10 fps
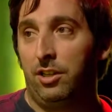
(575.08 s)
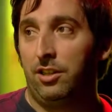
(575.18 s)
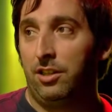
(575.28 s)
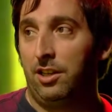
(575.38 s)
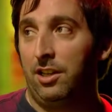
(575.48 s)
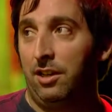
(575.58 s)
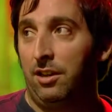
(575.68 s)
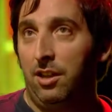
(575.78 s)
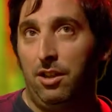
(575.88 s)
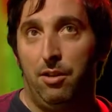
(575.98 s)
este,
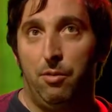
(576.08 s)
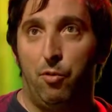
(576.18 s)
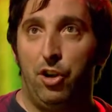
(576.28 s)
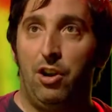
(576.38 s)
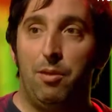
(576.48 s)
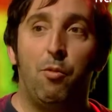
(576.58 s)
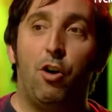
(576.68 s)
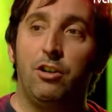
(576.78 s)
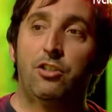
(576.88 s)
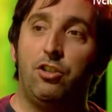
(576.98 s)
bueno, el
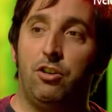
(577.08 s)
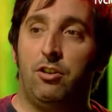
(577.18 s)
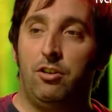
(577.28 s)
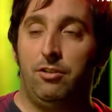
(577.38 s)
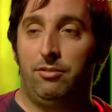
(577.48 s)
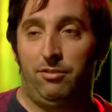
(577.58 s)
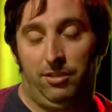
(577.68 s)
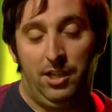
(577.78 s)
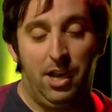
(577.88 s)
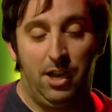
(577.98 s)
Moncho, o
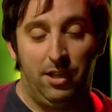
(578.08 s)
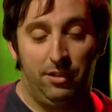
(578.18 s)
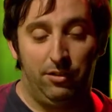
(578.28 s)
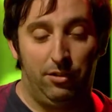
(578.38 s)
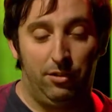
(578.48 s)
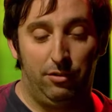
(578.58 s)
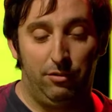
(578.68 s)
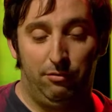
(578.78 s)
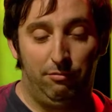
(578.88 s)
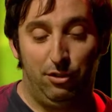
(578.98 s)
sea, no.
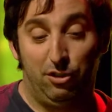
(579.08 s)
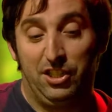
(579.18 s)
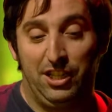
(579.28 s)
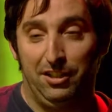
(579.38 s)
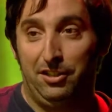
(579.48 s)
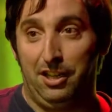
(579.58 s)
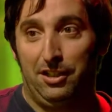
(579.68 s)
claro, Vos